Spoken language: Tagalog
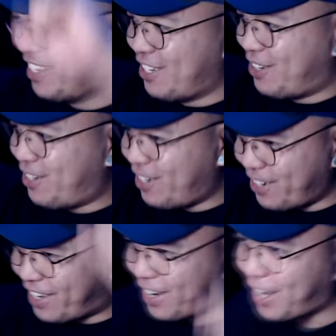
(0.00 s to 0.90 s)

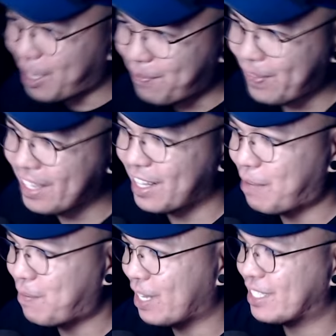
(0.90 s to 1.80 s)
Oh, grabe.
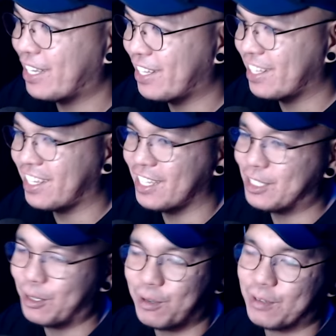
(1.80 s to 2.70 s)
Napakasaya nun
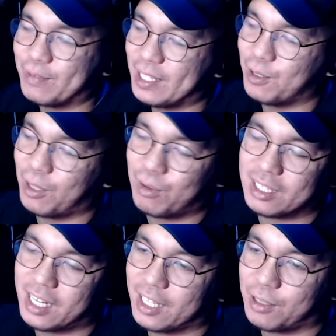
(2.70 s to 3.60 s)
guys. So,
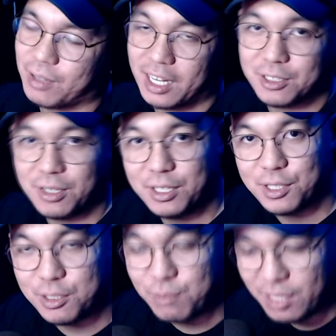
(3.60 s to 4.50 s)
unang-una sa lahat,
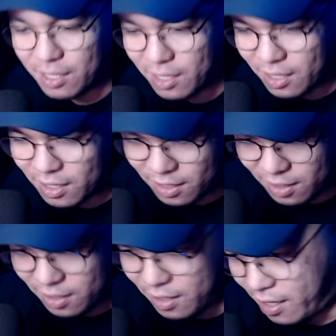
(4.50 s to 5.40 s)
congratulations Bini.
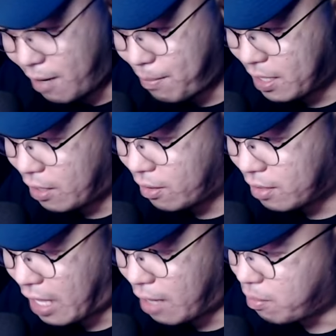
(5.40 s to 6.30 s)
Grabe na
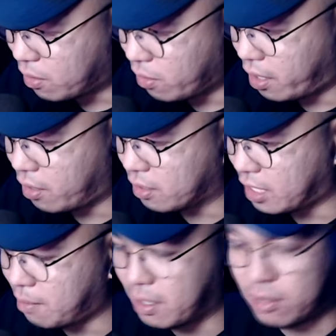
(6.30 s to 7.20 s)
yung naabot nyo ngayon.
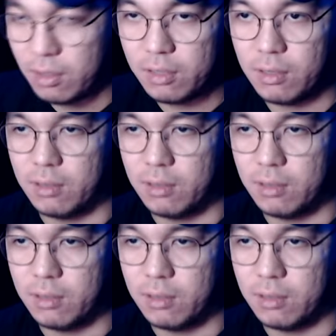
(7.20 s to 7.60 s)
Sana magtuloy... to...